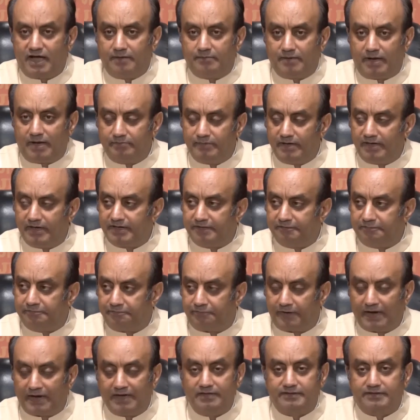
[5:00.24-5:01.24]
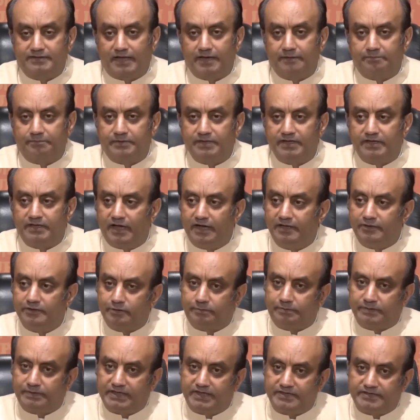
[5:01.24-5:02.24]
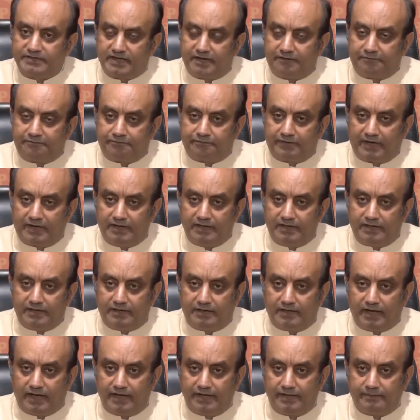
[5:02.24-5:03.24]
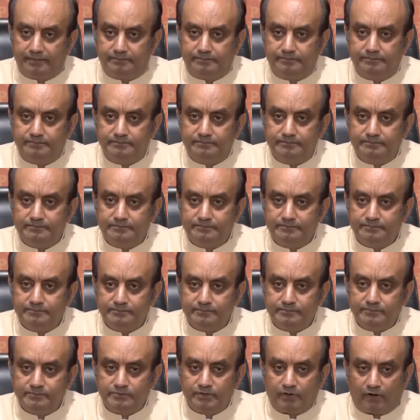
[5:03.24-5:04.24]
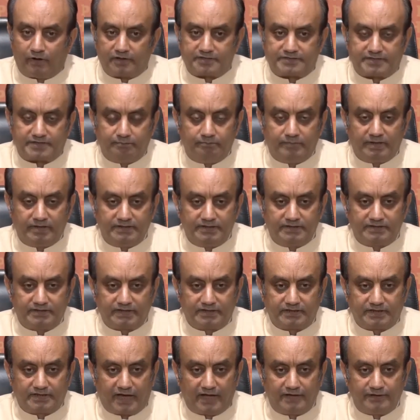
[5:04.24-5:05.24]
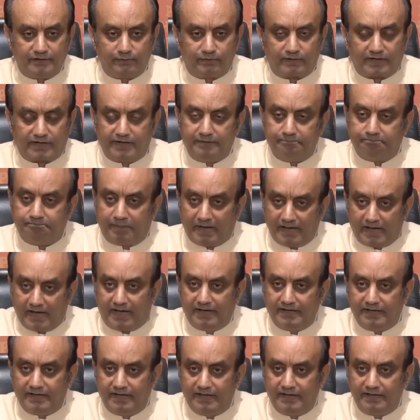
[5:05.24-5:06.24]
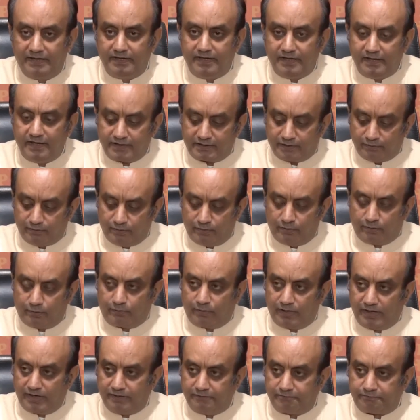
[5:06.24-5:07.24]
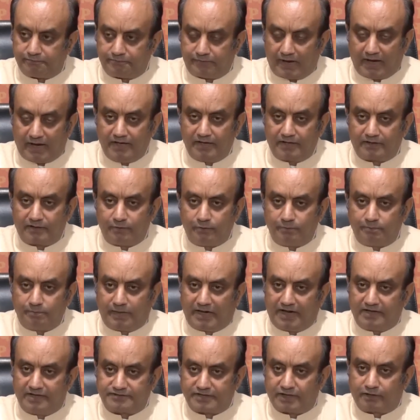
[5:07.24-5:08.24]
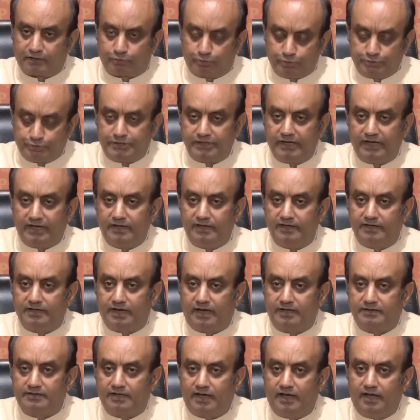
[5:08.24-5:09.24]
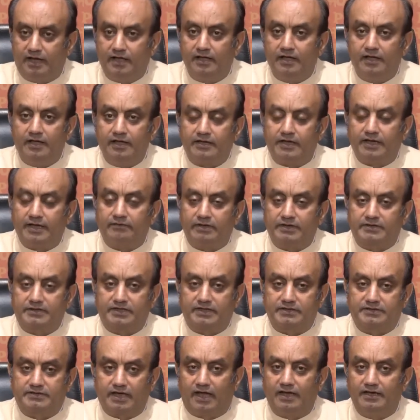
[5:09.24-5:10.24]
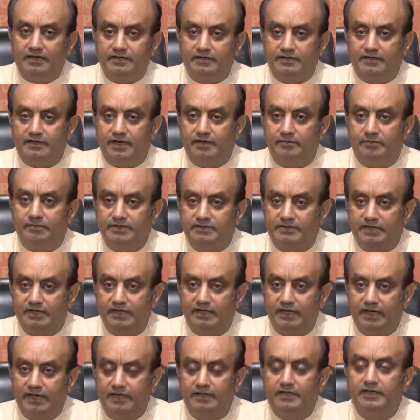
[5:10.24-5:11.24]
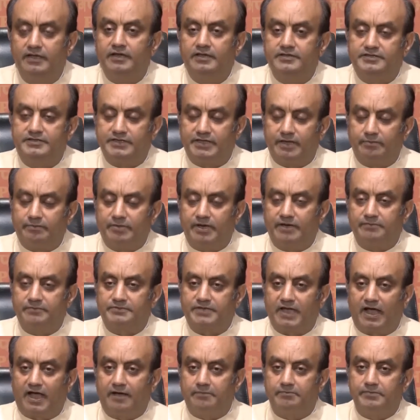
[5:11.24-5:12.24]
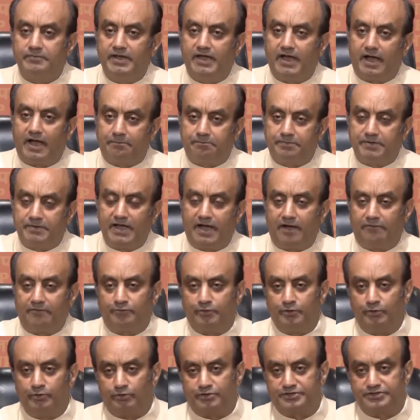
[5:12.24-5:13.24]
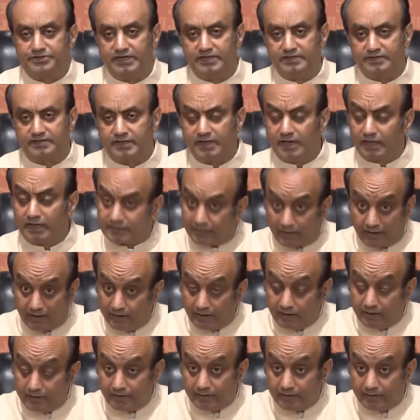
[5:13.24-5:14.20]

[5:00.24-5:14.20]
जहां मामले की फाइल तलब की गई तो पता चला फाइल गायब और संबंधित अधिकारियों के बयान हैं कि उन लोगों ने फाइल के ऊपर ऐसा कुछ नहीं लिखा था केवल तत्कालीन गृह मंत्री ने चिदम्बरम साहब ने अपने आप को नोट चेंज किया था